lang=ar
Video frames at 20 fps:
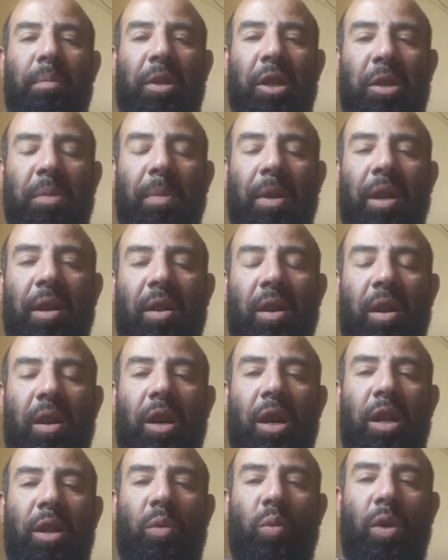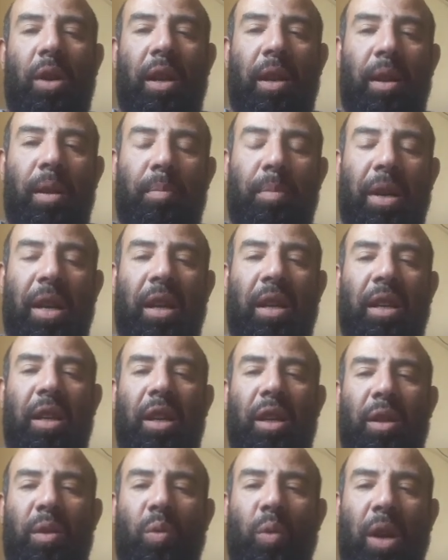تشمل الجراد
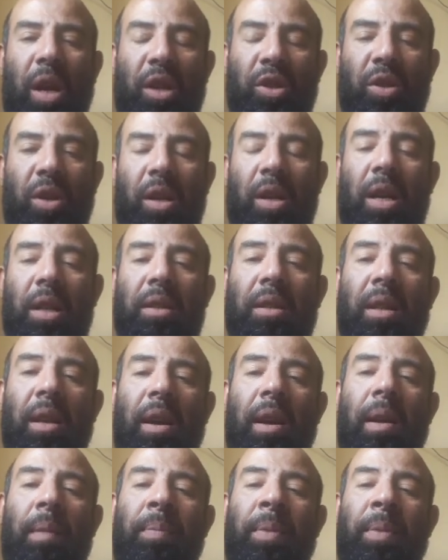والبراغيث والحشرات